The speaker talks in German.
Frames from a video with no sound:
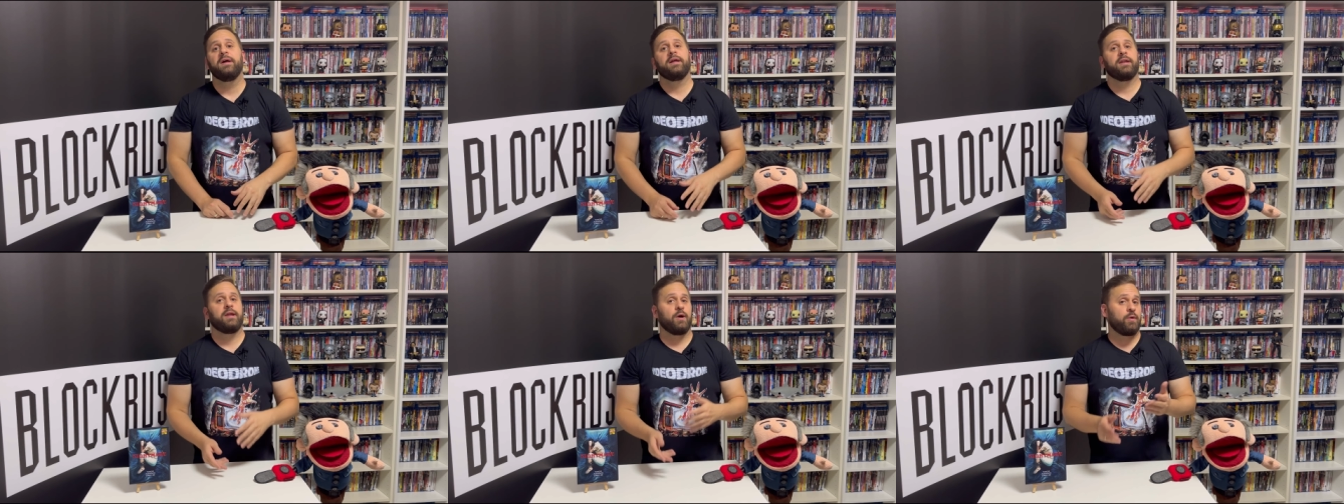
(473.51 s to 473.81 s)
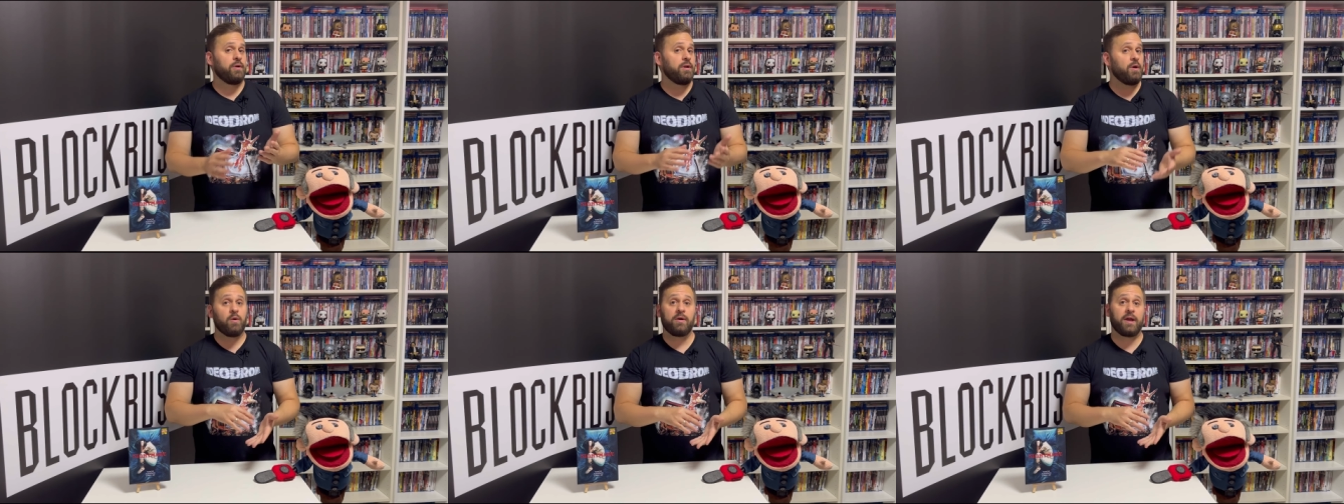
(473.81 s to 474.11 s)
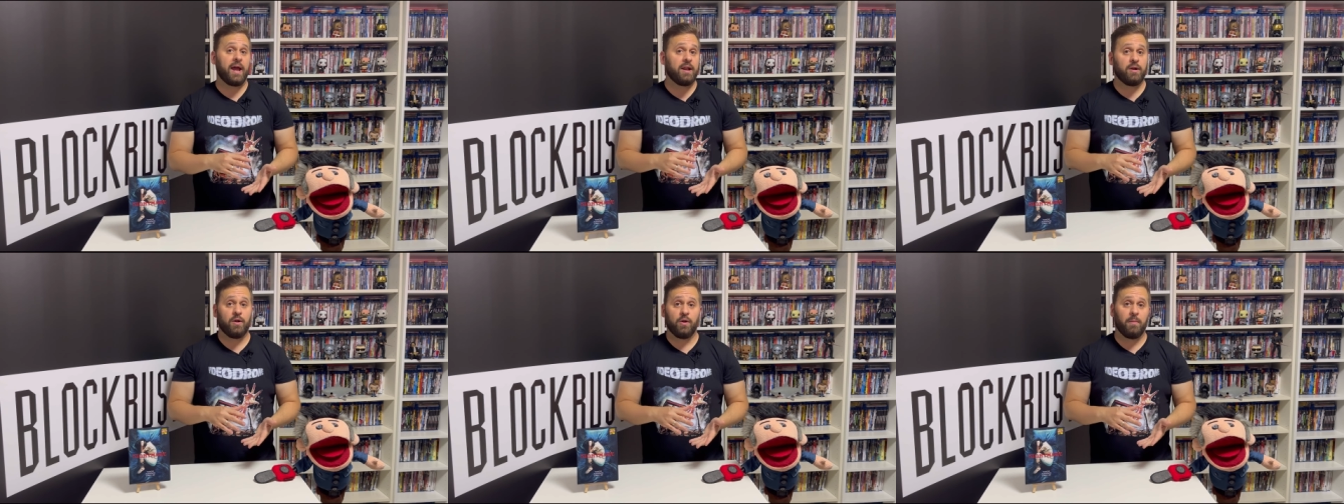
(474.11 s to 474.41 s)
Da könnt ihr auch
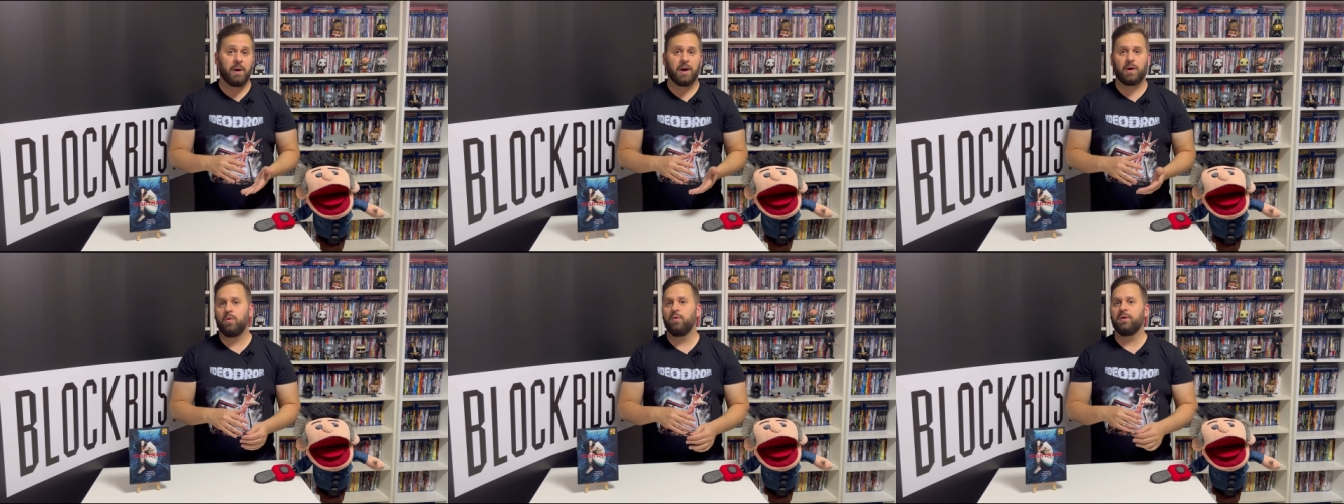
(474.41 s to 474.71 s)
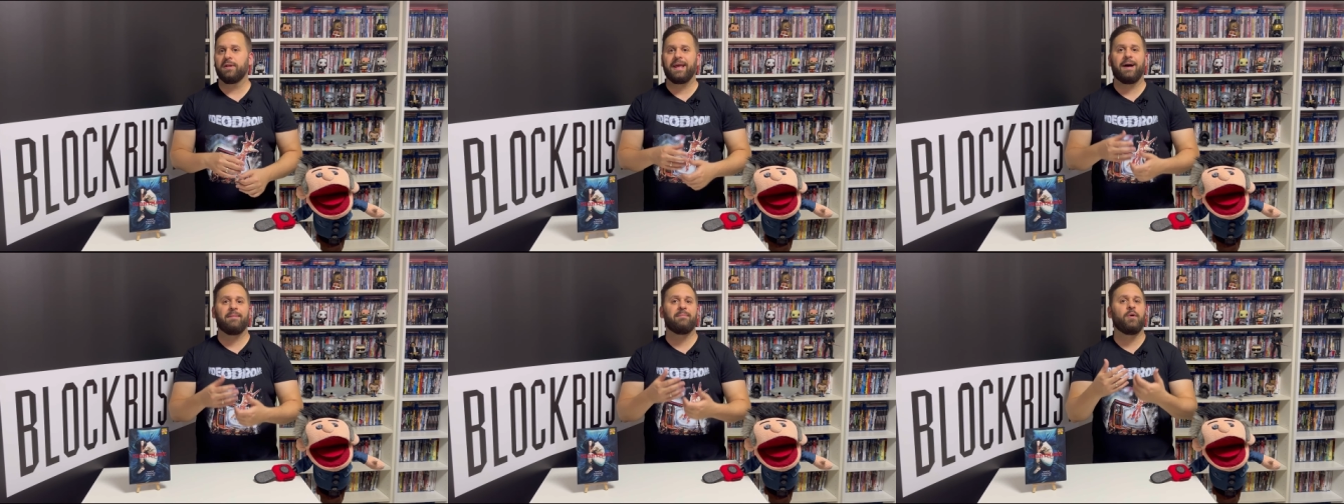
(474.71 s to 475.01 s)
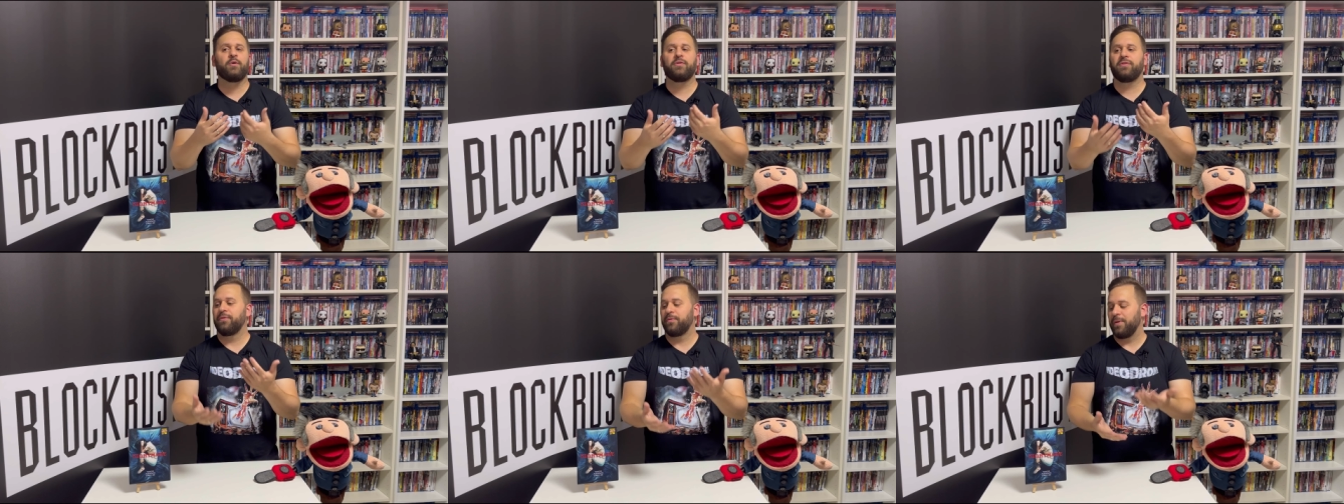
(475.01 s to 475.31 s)
gerne nochmal gucken. Die haben
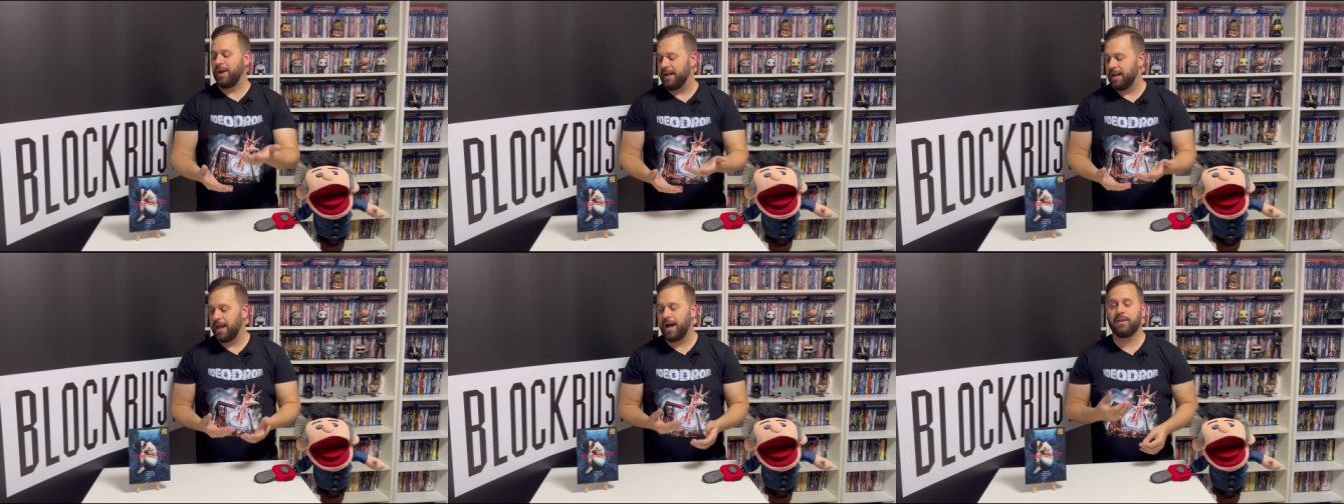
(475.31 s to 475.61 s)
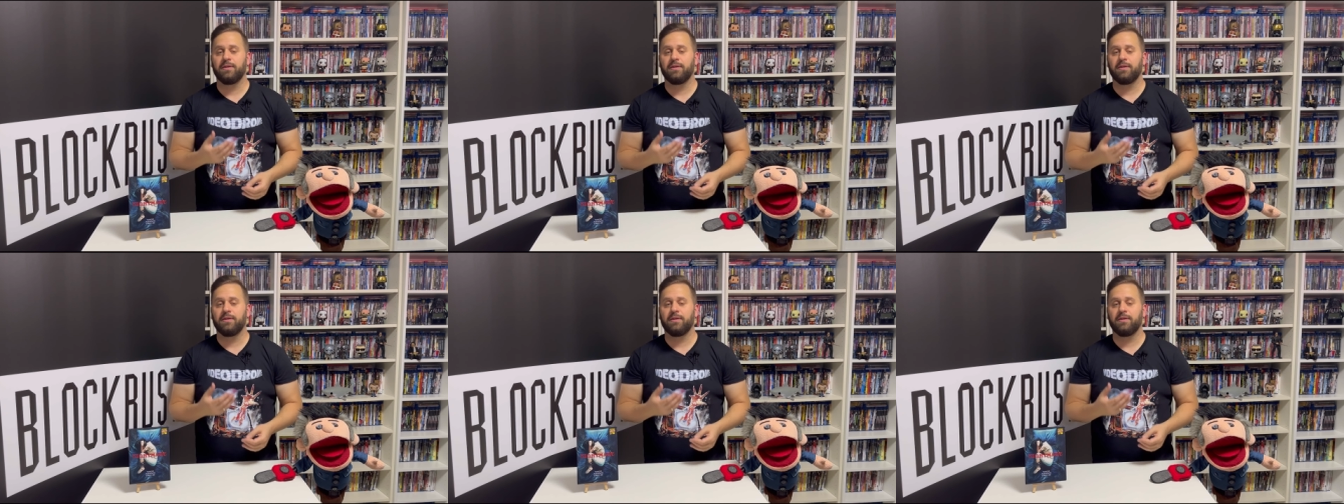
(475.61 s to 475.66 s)
auch Trailer,